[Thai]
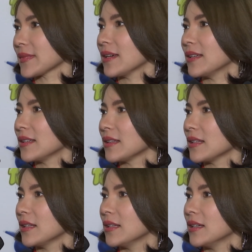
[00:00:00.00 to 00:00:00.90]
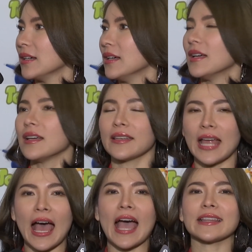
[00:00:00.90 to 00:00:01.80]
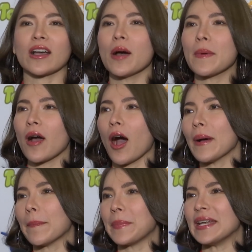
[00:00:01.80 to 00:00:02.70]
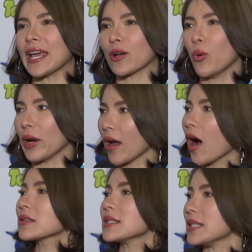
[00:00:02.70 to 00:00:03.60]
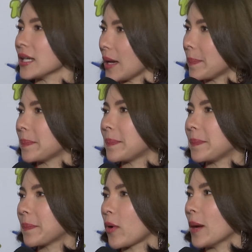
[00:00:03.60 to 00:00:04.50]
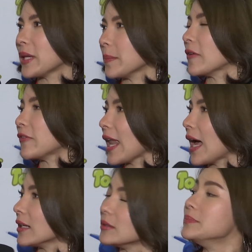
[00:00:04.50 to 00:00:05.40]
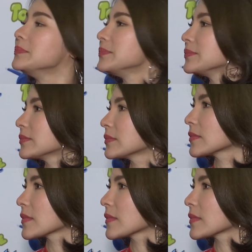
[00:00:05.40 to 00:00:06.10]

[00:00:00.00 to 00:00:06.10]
เป็นเกาหลีญี่ปุ่น ได้แต่ขอขอแบบเป็นเด็กหัวนอกจริงๆอะความคิดแบบฝรั่ง ก็ยังเป็นคอนเซ็ปต์ว่า